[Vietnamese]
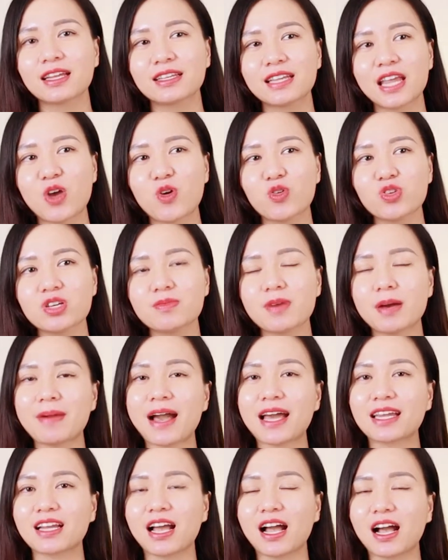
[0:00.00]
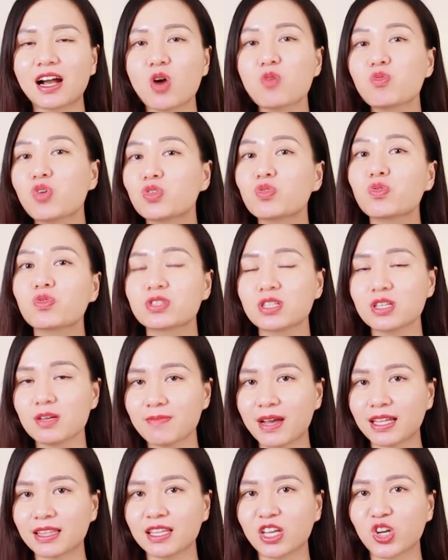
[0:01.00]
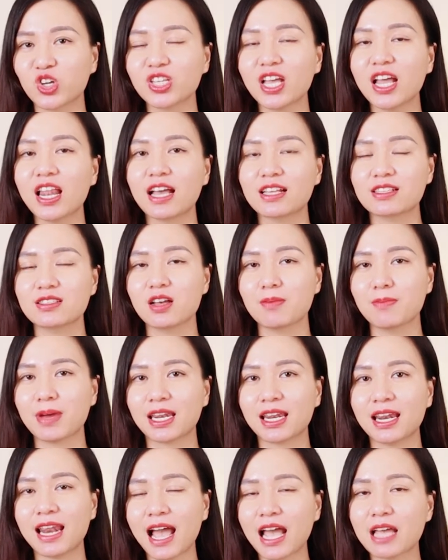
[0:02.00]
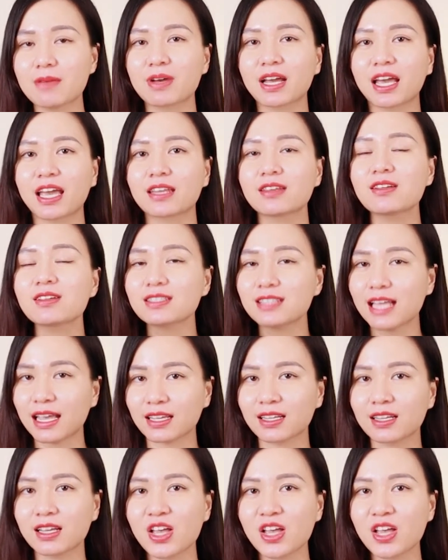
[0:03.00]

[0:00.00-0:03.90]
Nếu như mà bạn không có dùng sữa mặt thì có thể là rửa mặt lại bằng cái nước sạch.